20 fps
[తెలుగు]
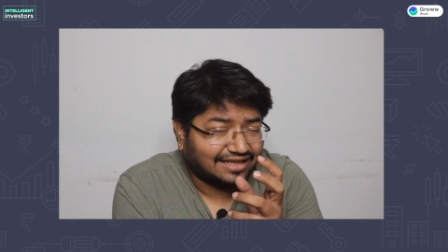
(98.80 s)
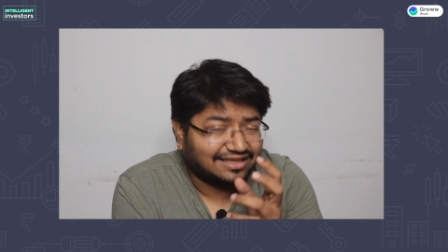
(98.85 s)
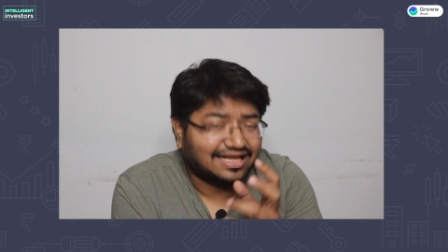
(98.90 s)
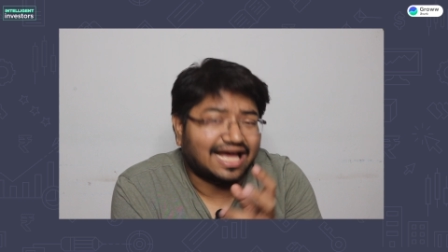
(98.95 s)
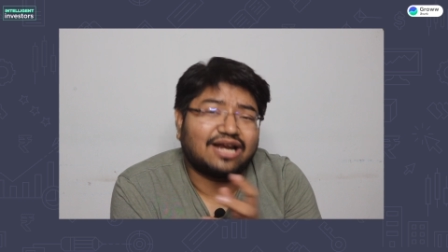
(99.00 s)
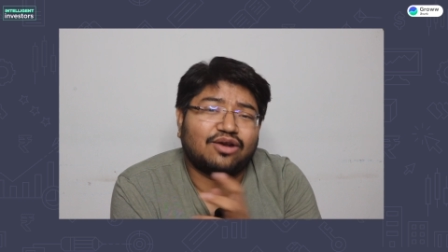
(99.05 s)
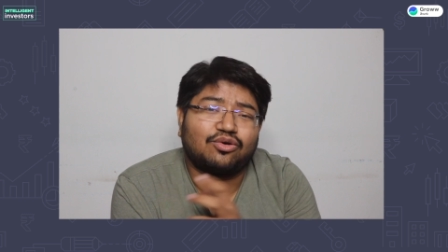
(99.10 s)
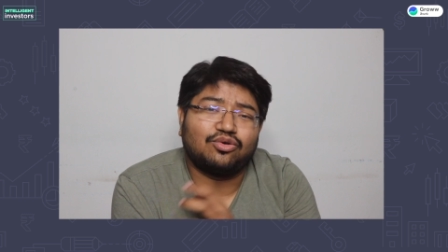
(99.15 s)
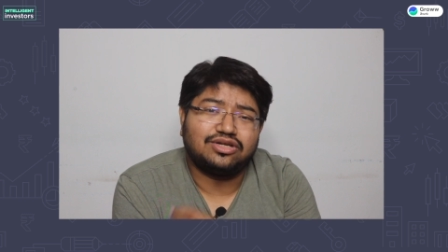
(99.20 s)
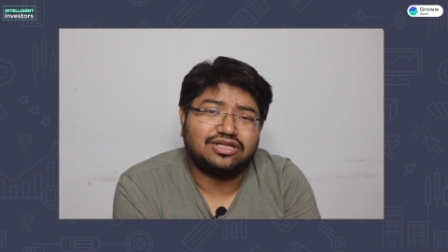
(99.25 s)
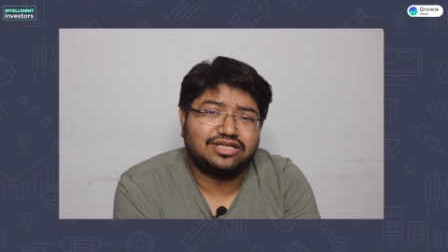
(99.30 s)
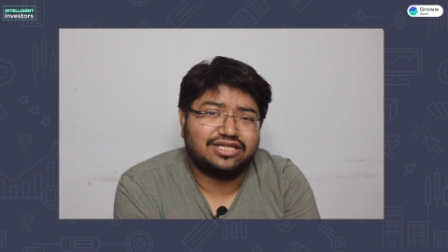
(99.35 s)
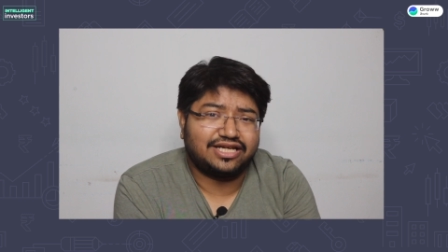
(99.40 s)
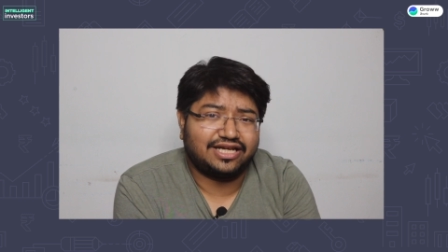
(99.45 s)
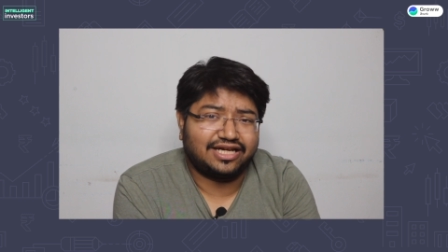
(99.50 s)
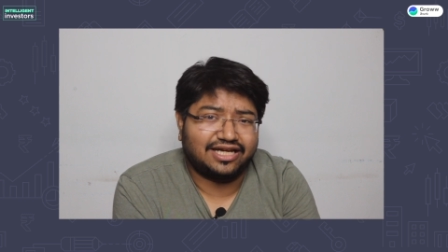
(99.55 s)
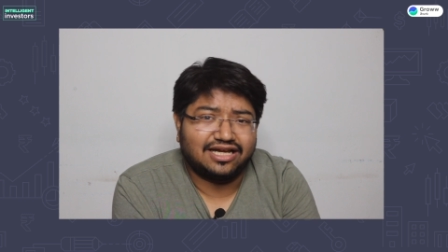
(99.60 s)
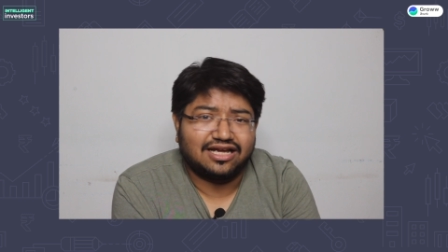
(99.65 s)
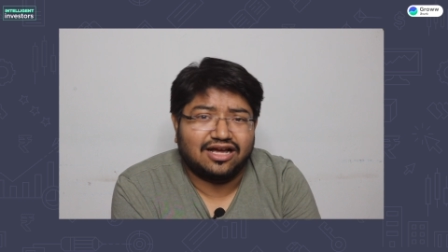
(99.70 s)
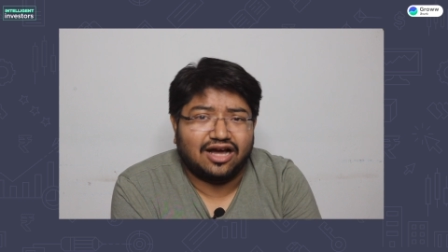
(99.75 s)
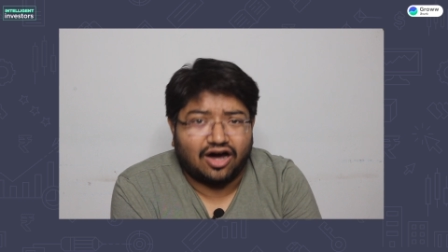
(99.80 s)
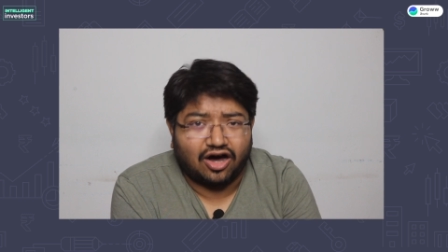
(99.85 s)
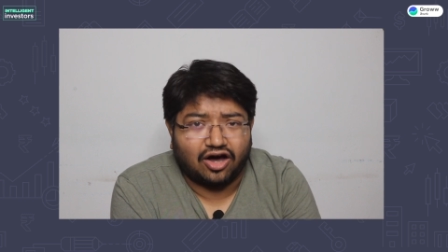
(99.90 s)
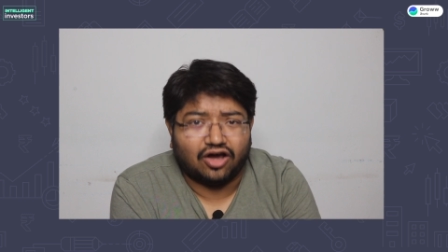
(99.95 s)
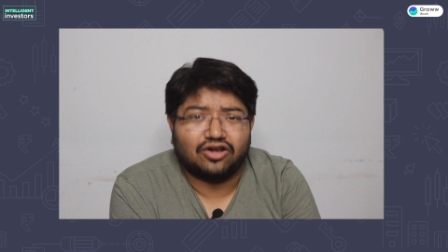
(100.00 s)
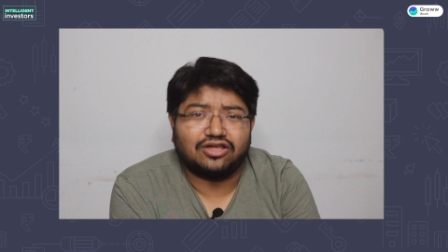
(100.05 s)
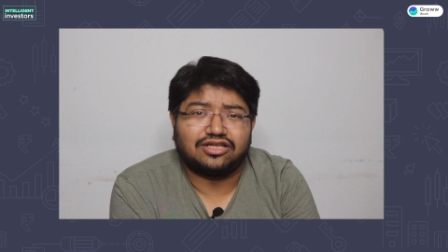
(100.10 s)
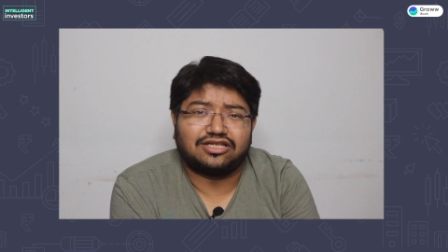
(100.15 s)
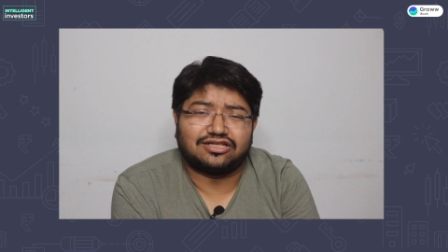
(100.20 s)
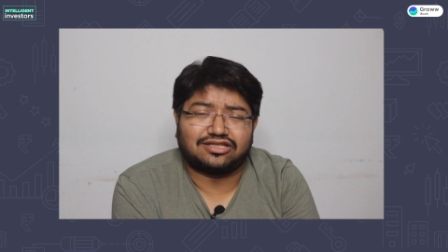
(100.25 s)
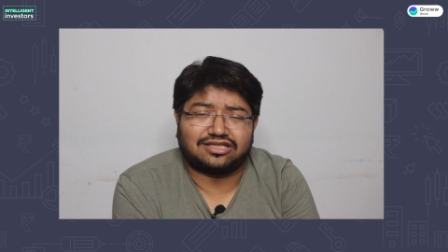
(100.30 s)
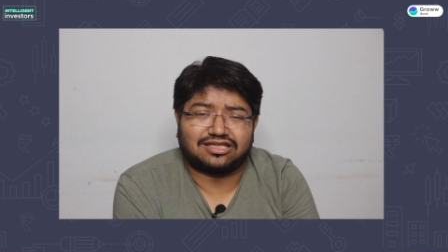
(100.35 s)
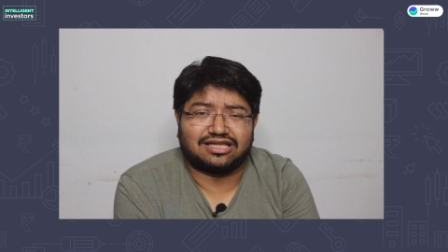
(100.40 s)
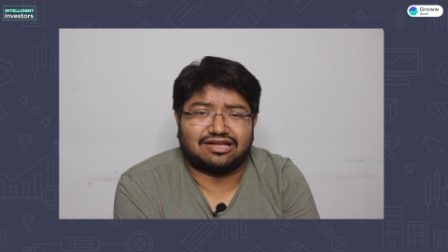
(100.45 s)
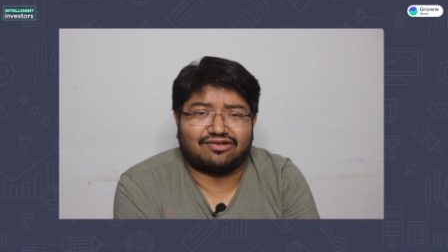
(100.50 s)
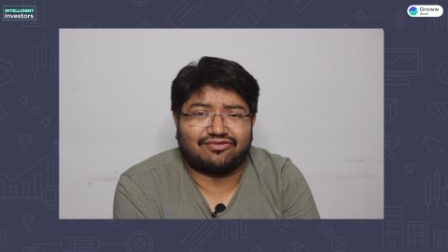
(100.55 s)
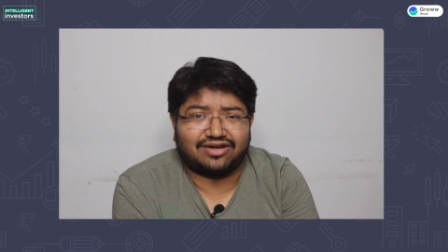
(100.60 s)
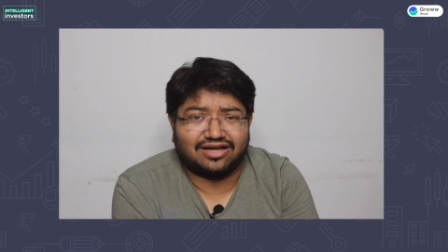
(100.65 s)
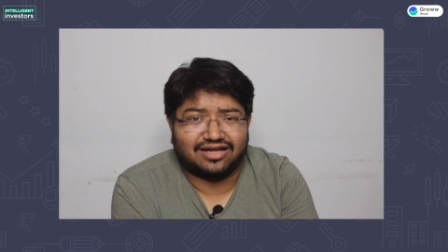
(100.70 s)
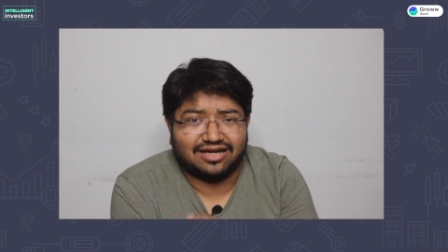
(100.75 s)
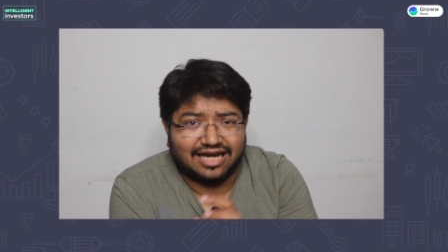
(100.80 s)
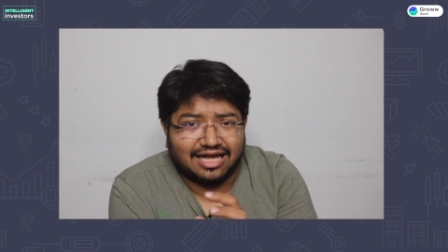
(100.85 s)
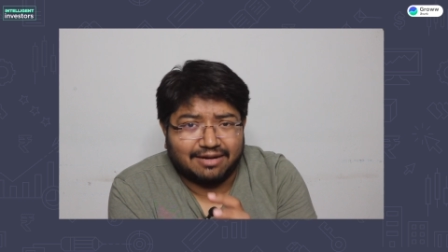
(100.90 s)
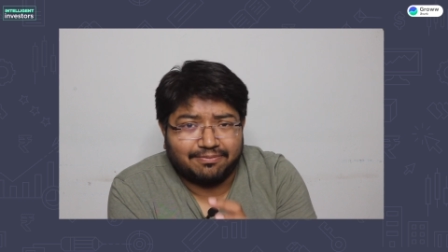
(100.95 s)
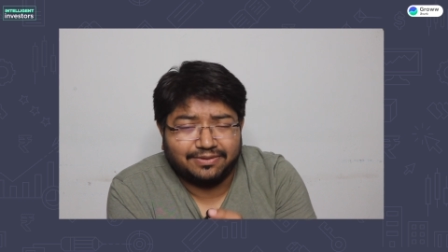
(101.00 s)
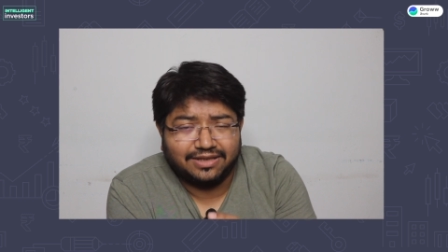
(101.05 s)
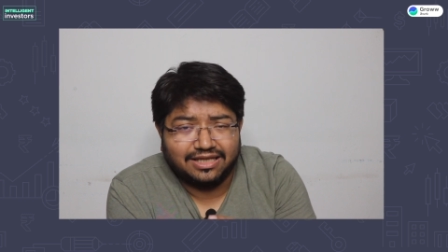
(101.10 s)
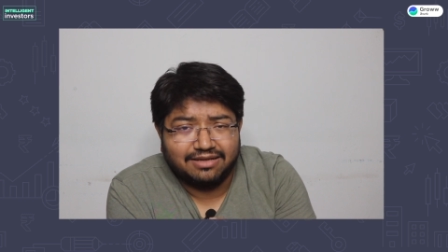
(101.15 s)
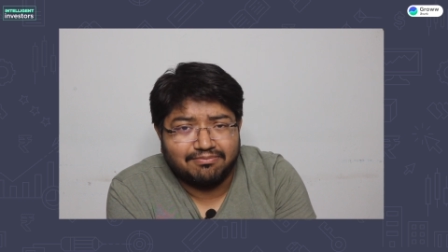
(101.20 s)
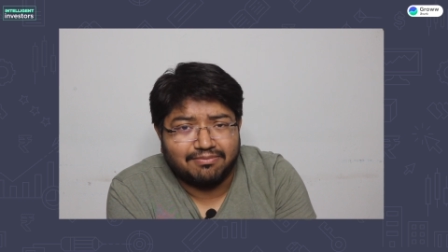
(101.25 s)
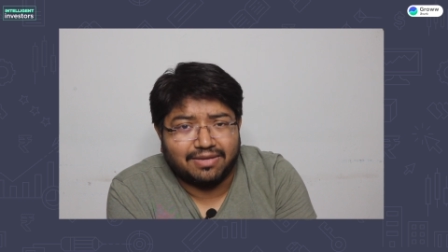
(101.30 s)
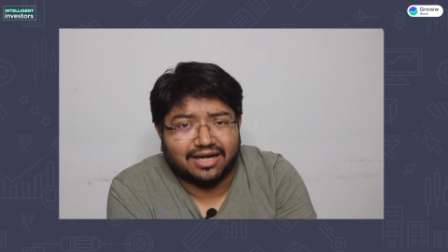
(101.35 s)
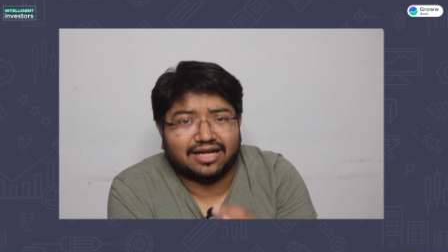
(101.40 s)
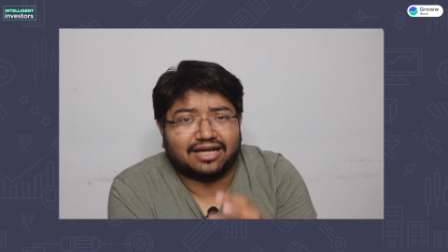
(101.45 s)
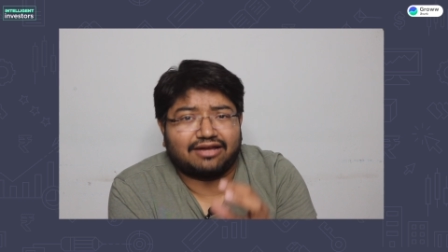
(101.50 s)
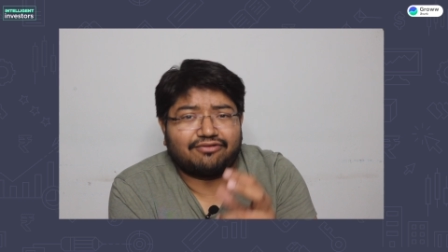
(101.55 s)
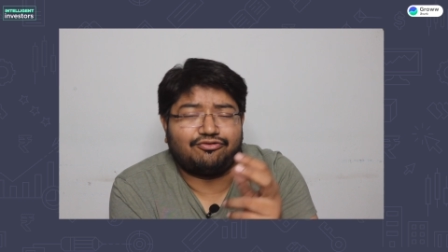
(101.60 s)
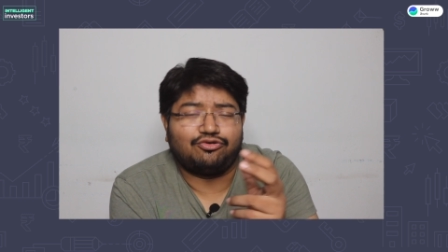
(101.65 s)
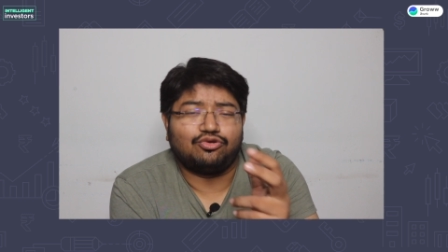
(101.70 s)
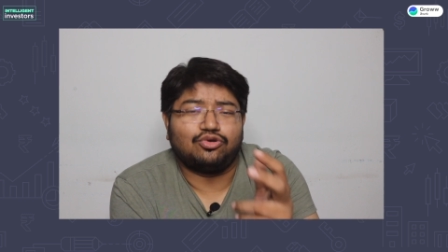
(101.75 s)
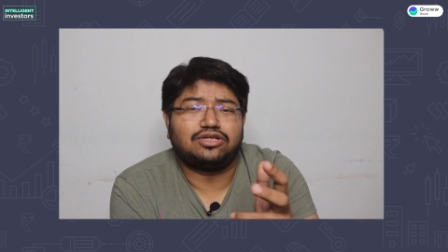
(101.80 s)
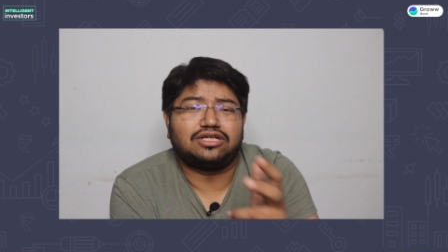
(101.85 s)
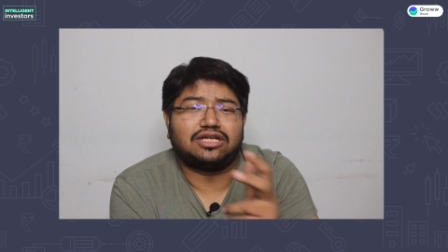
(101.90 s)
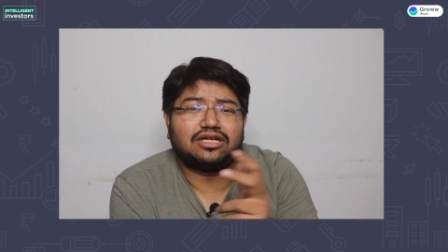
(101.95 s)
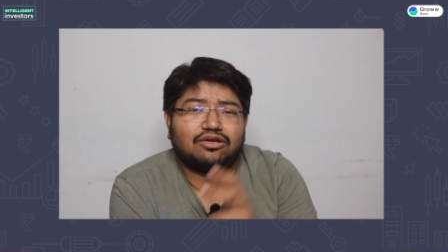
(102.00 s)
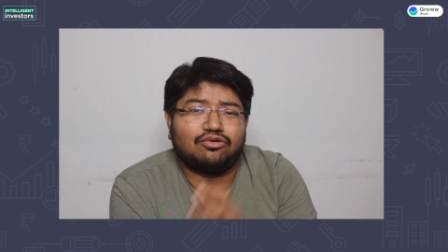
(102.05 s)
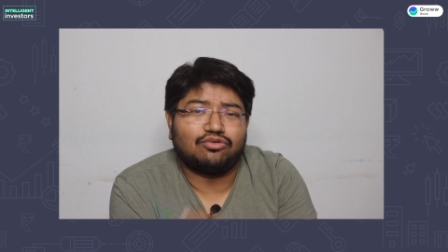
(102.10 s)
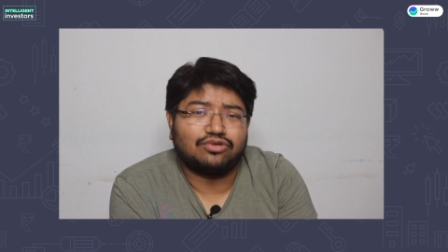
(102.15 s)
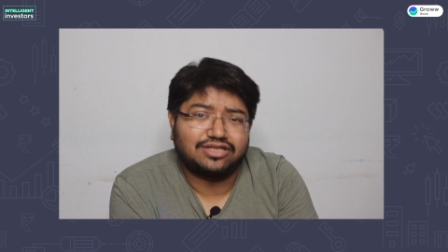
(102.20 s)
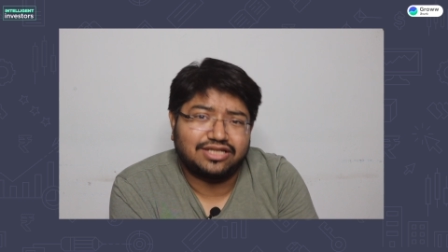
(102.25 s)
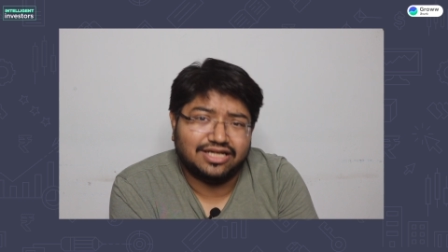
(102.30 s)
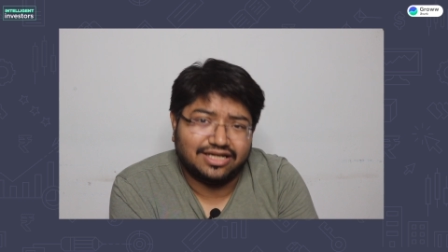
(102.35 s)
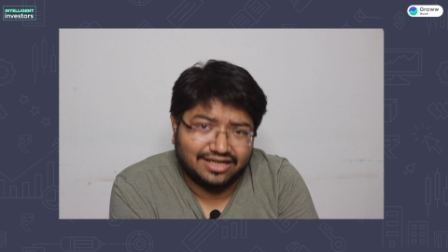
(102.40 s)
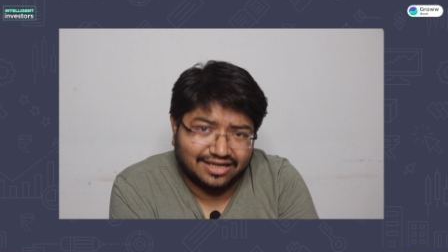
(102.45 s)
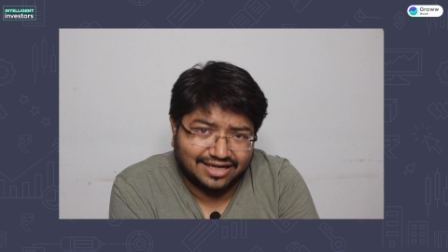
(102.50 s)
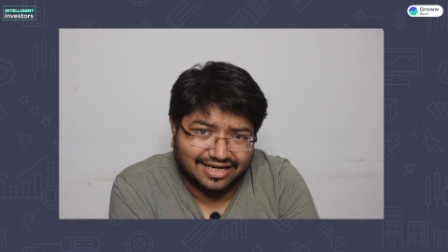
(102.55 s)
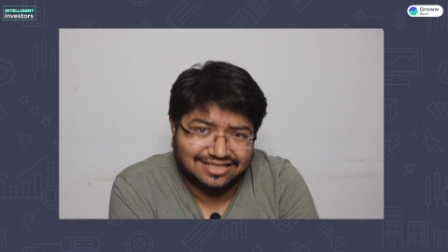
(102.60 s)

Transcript: దాని గురించి ఆలోచిస్తున్నామా లేకపోతే మనకి ఫ్యూచర్లో వచ్చే